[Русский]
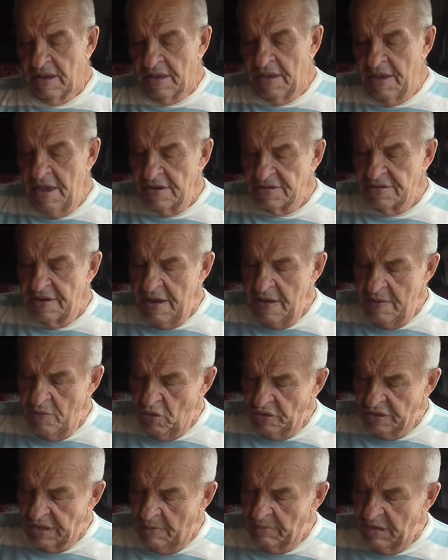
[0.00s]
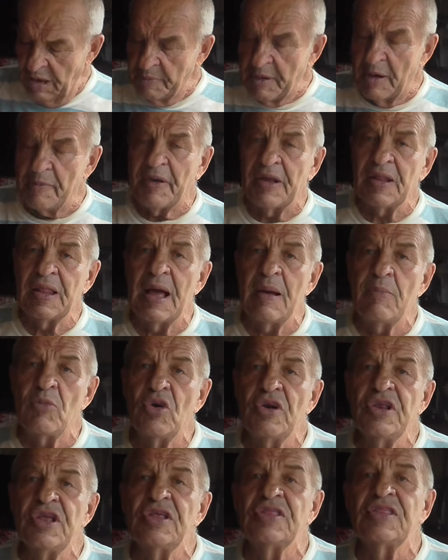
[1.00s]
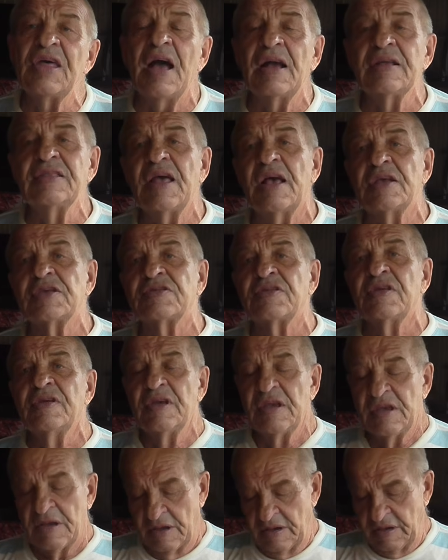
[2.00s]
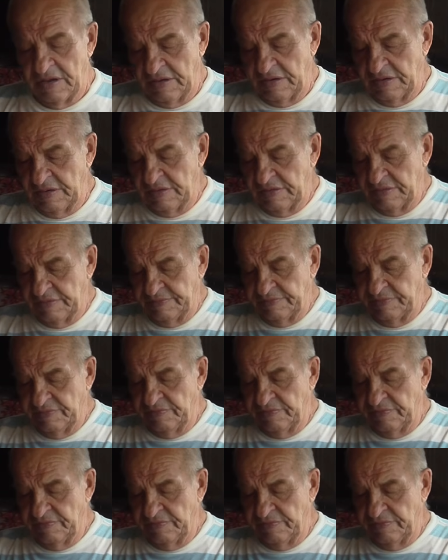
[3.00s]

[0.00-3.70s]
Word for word: Если его там напополам, он не так даст э,